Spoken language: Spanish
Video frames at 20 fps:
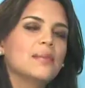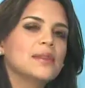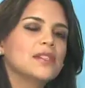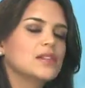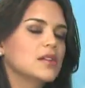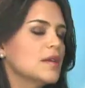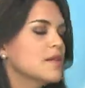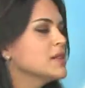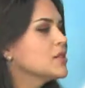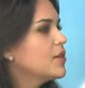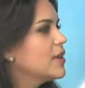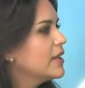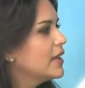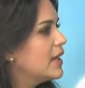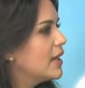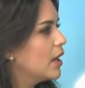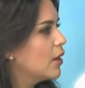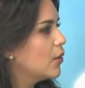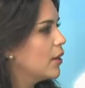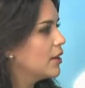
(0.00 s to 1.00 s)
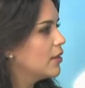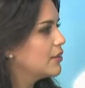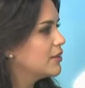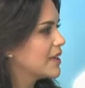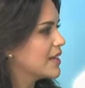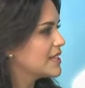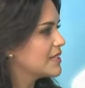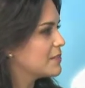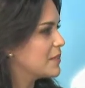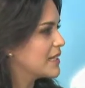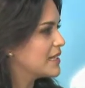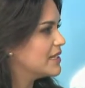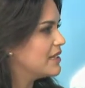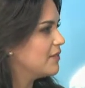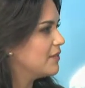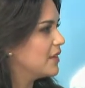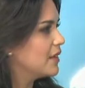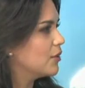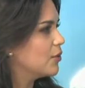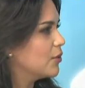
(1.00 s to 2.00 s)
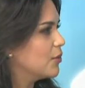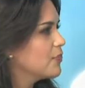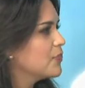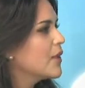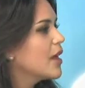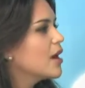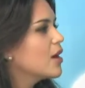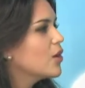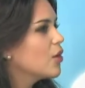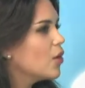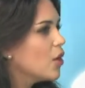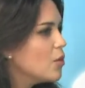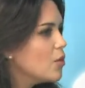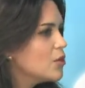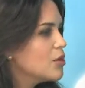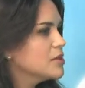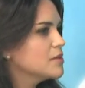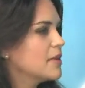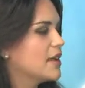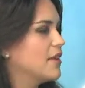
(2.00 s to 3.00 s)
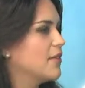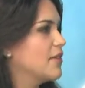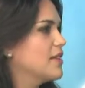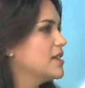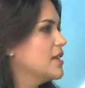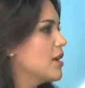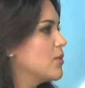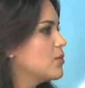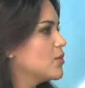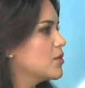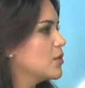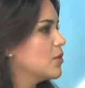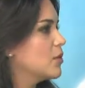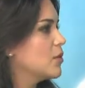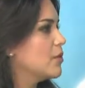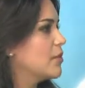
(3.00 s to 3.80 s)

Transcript: mencionamos ahorita el acuerdo transpacífico. ¿Cómo nos beneficiamos como